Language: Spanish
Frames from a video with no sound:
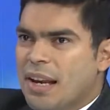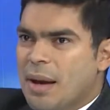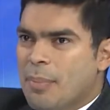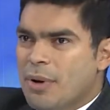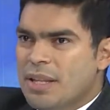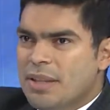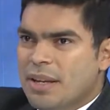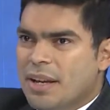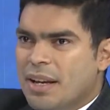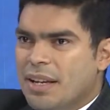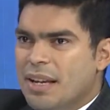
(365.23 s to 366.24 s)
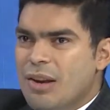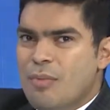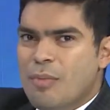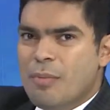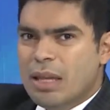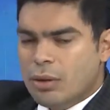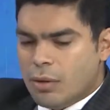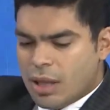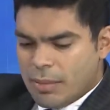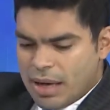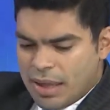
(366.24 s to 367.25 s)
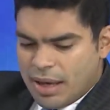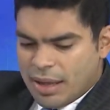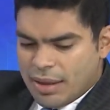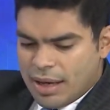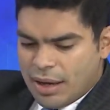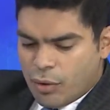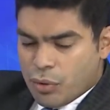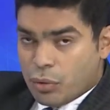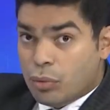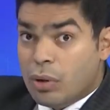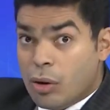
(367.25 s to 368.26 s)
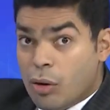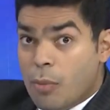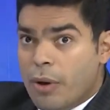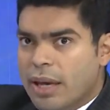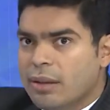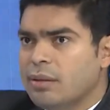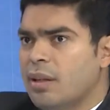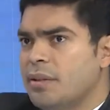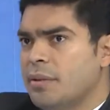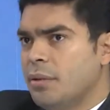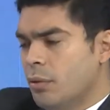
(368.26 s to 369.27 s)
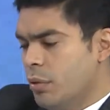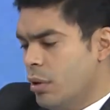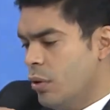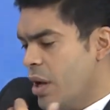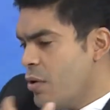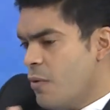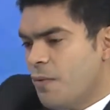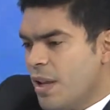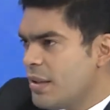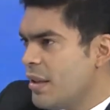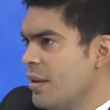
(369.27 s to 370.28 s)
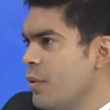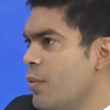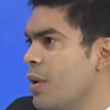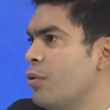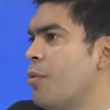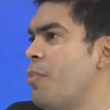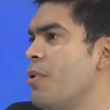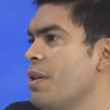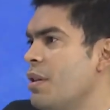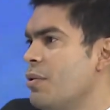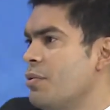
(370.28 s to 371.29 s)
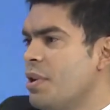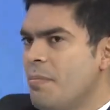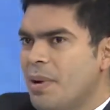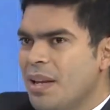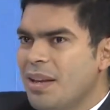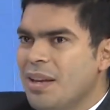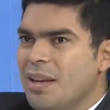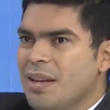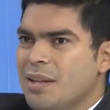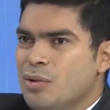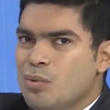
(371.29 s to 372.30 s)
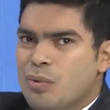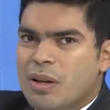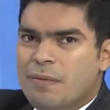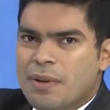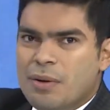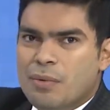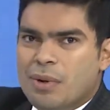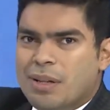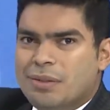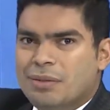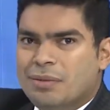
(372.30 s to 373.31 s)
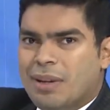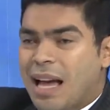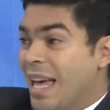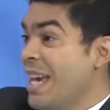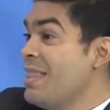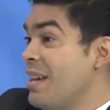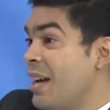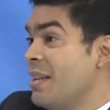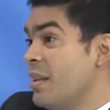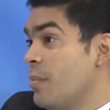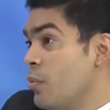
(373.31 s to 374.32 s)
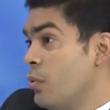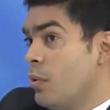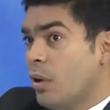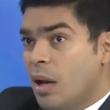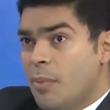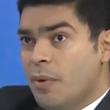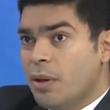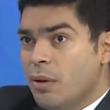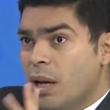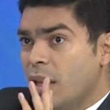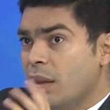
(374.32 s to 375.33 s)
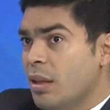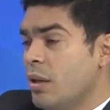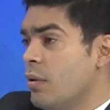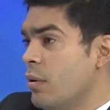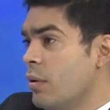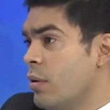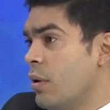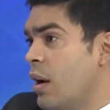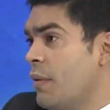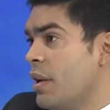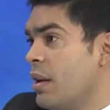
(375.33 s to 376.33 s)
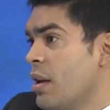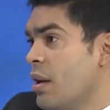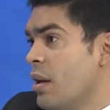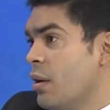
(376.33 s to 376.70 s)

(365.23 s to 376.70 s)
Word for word: en la política y los momentos, además de, de coyunturas como estas, donde no hay confianza en ningún actor político, siempre surgen figuras ajenas a ese mundo. Lo estamos viendo en Argentina con, Javier,